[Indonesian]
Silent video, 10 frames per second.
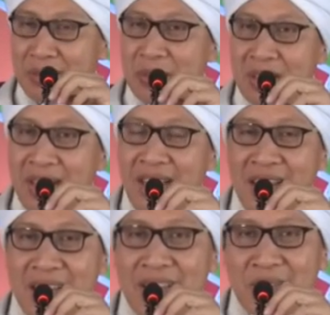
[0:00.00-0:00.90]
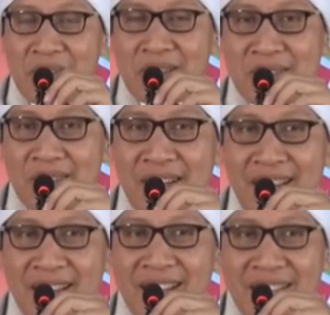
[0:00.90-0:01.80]
Semoga anak-anakku yang
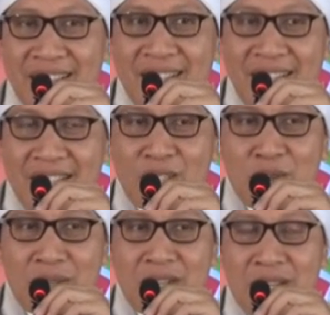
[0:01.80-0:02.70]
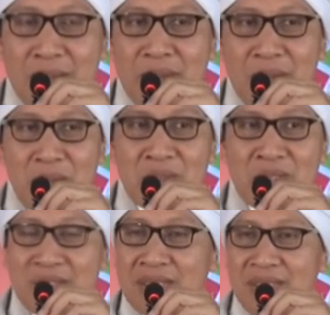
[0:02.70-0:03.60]
solehah, yang suaranya
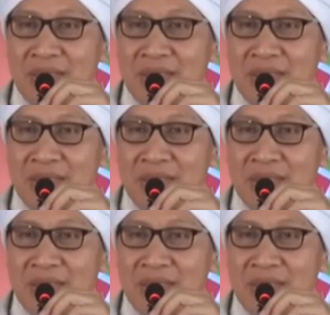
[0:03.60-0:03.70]
bagus,